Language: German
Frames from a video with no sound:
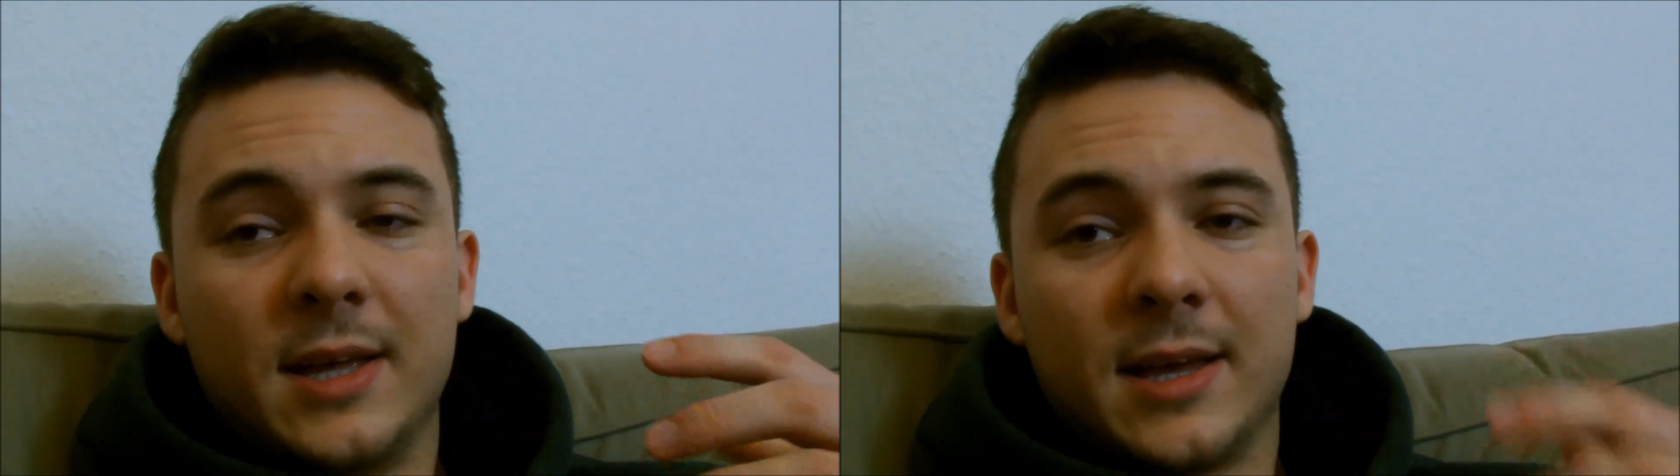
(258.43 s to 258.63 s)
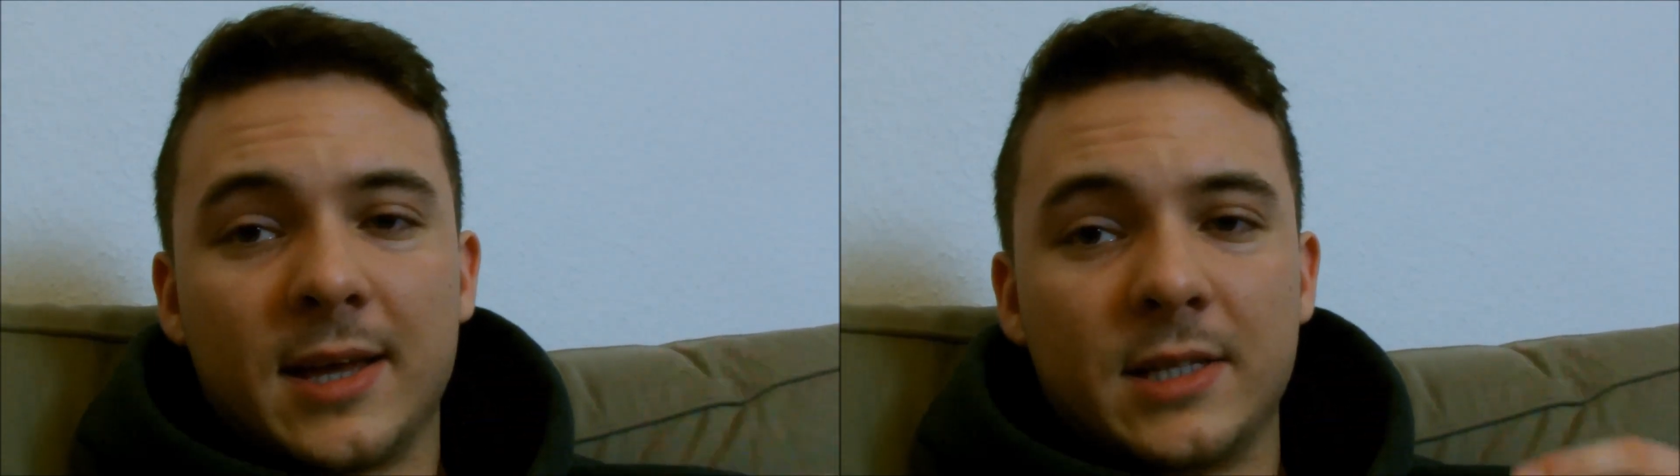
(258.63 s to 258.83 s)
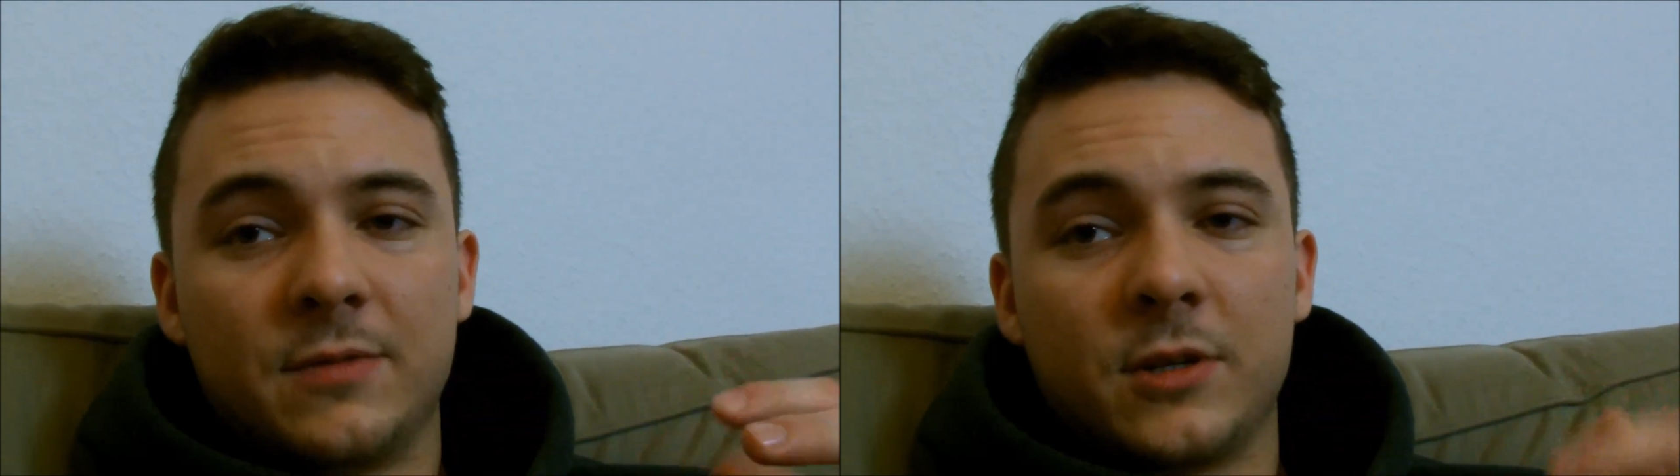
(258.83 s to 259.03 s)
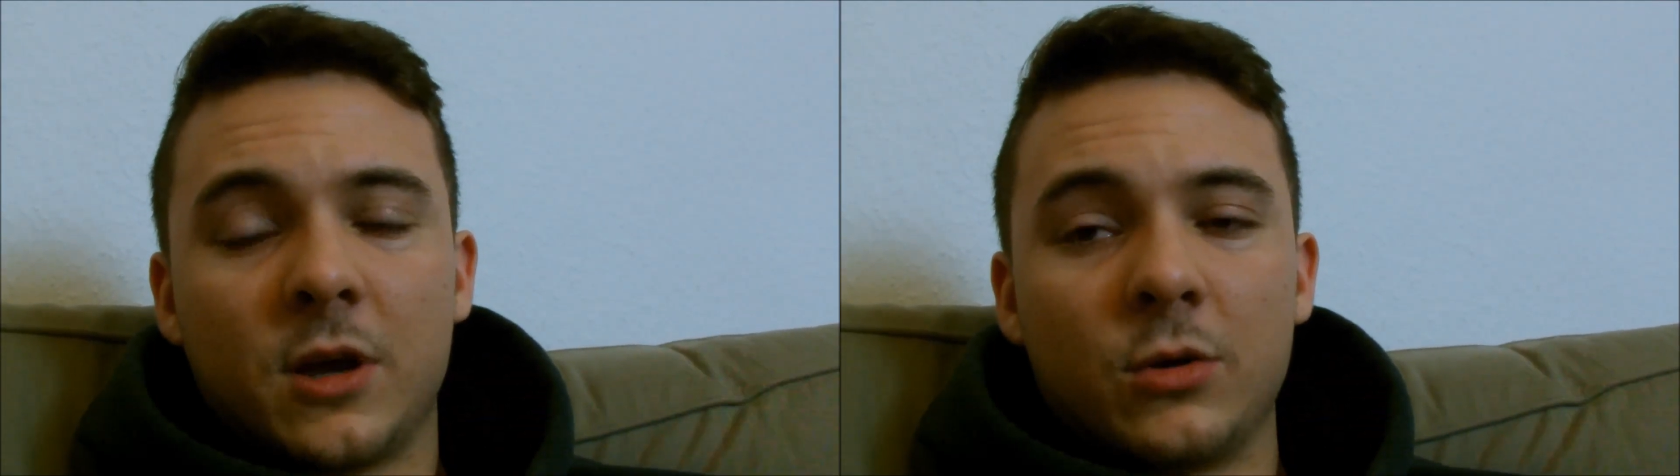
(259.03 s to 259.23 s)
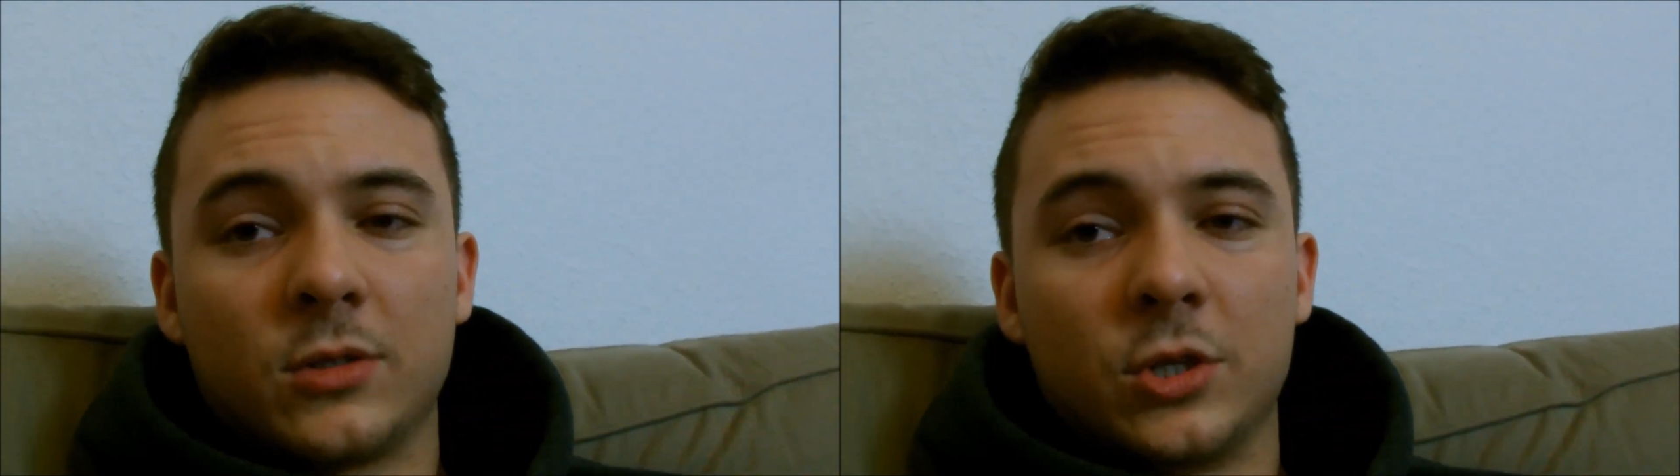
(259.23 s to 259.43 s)
Rest wird
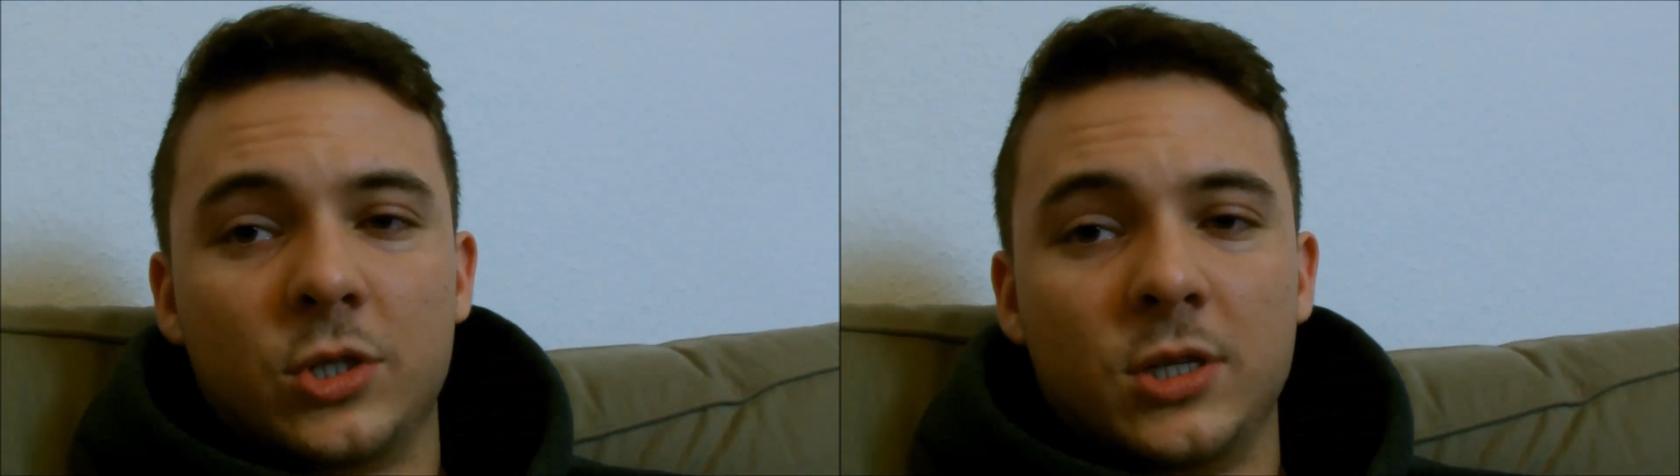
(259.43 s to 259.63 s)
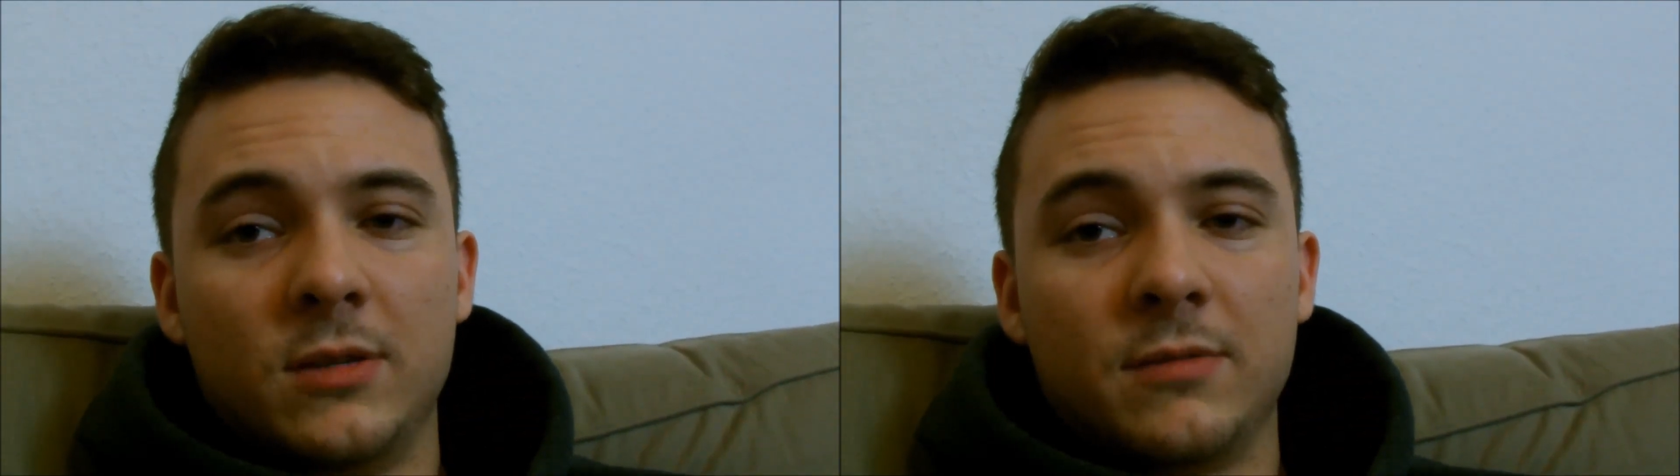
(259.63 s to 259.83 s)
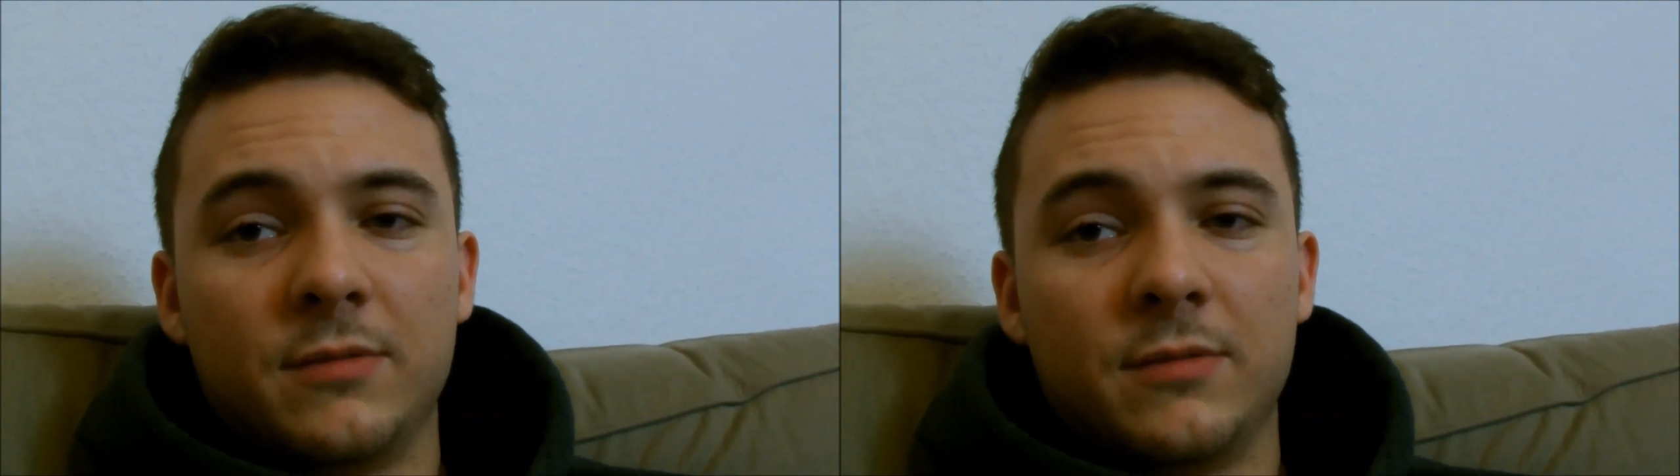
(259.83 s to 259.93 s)
ausgeschieden,